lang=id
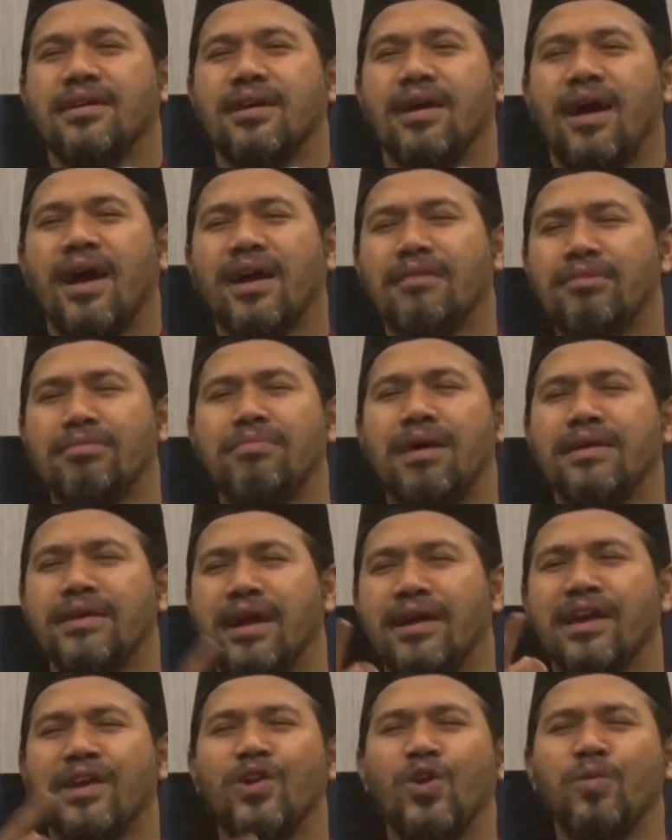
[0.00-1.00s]
Akan
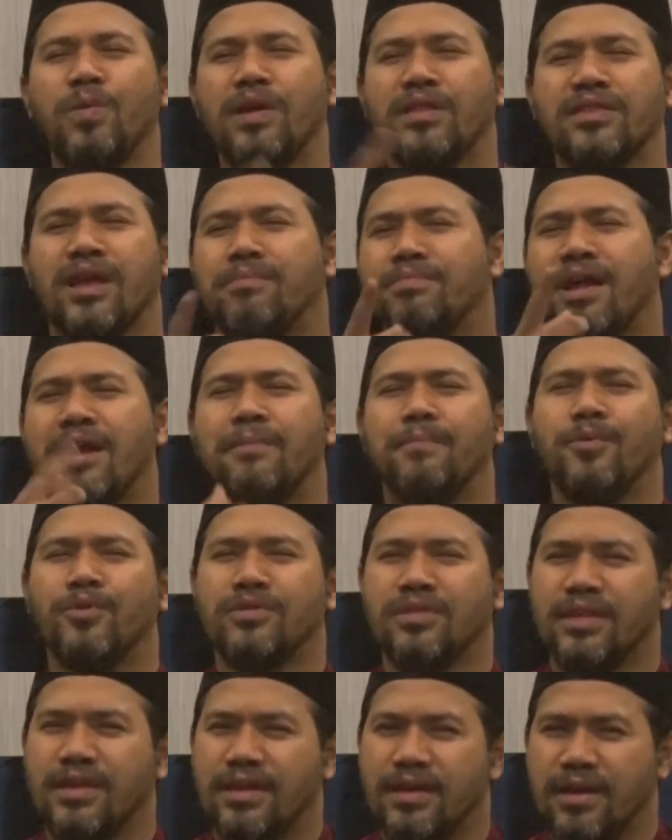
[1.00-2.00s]
memandang hidup hitam dan
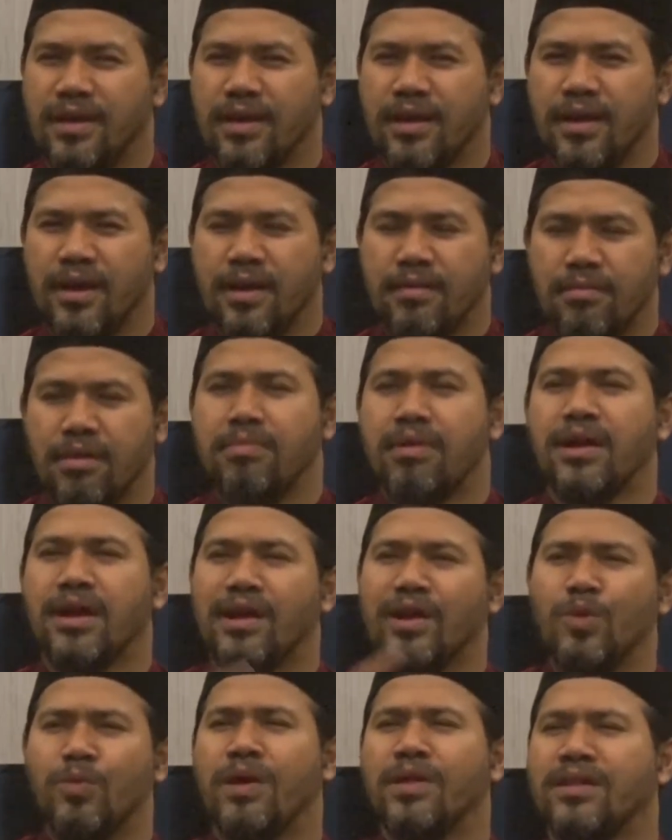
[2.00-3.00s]
putih, memandang
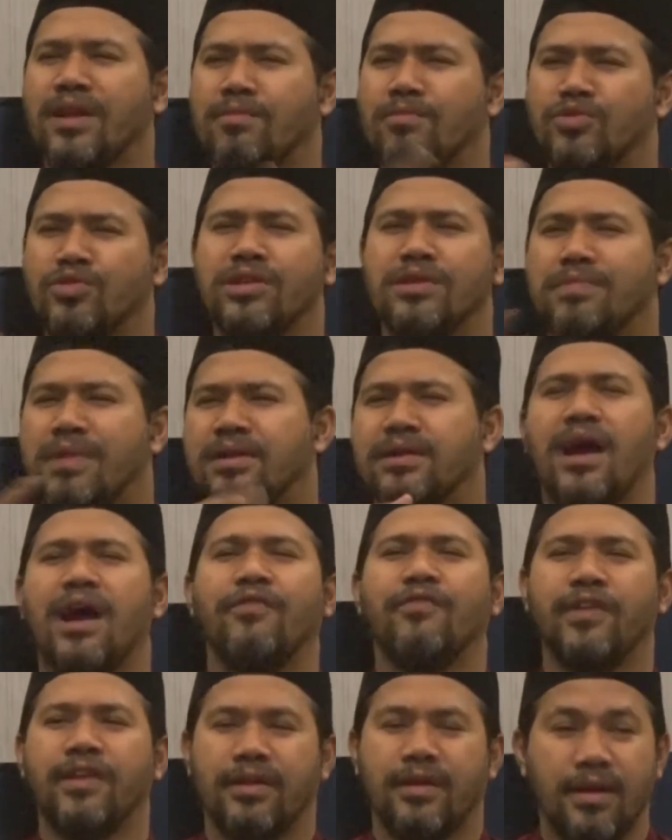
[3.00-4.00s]
hidup antara muslim dan
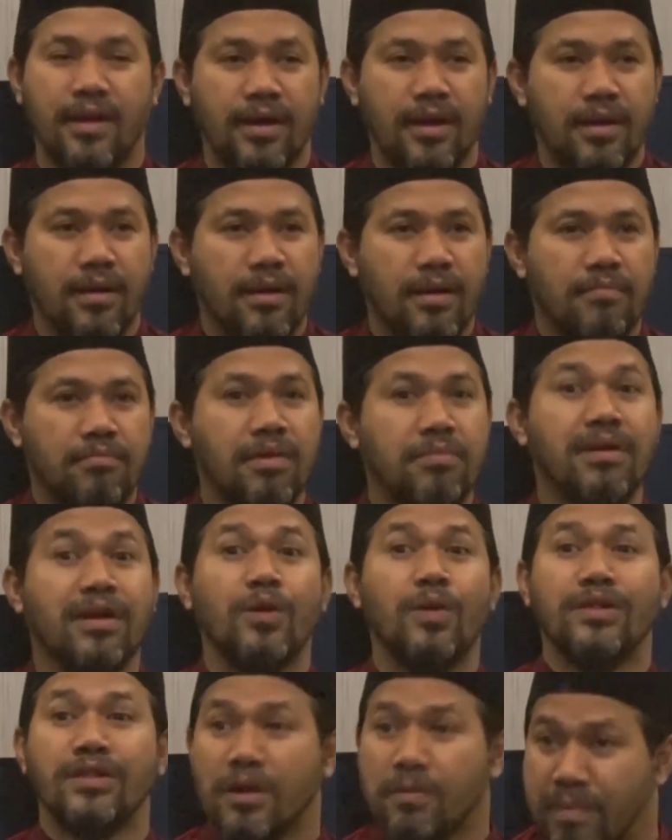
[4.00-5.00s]
kafir, memandang
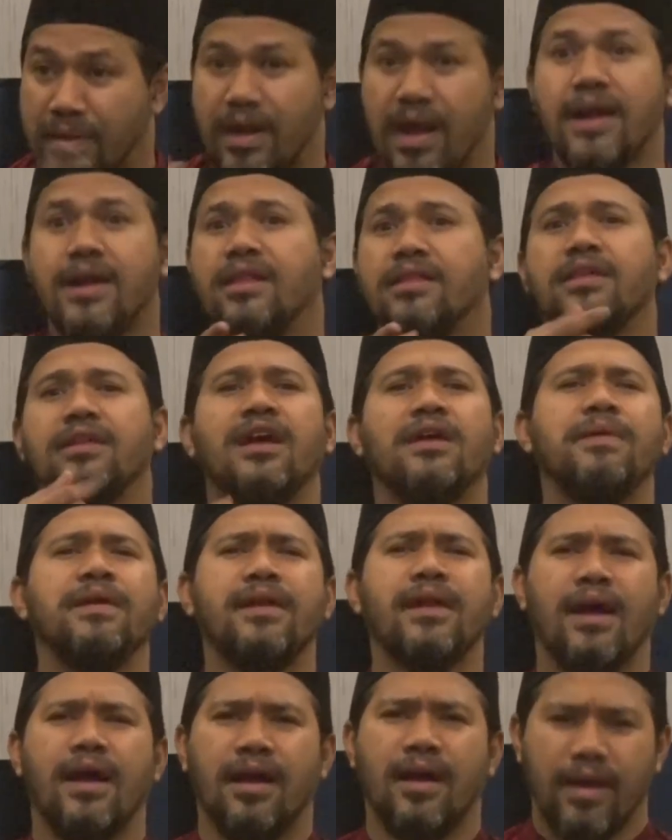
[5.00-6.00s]
hidup antara bid'ah dan tidak
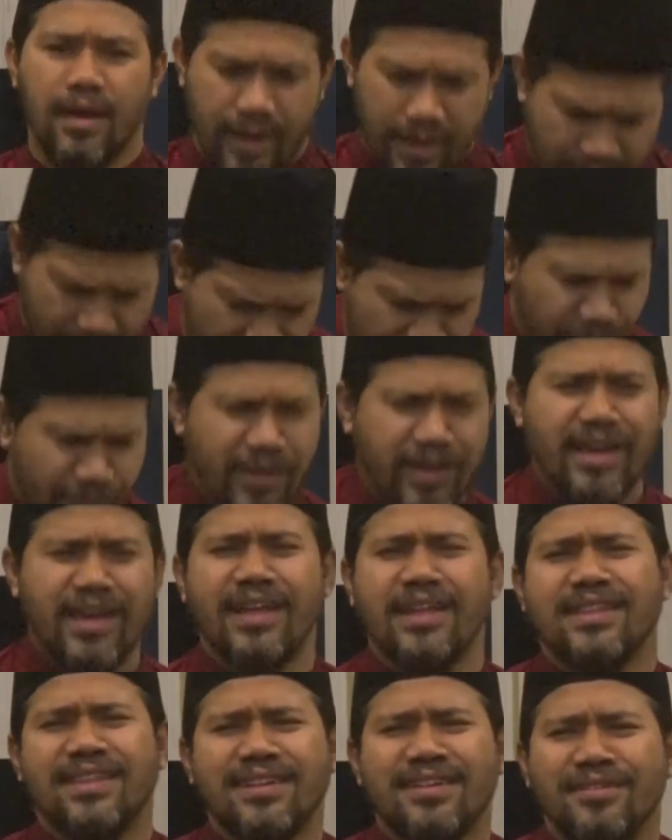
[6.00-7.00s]
bid'ah. Karena fikih
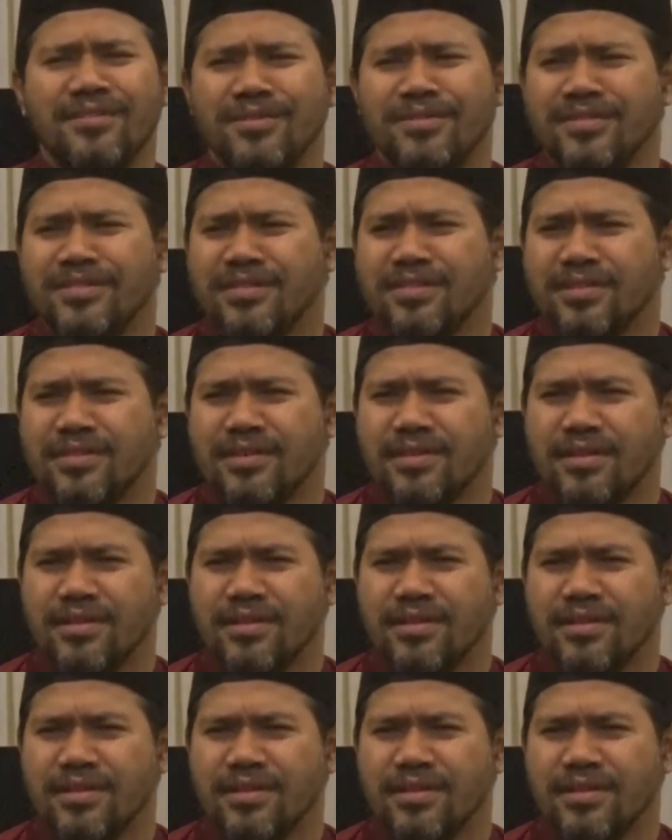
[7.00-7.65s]
terus.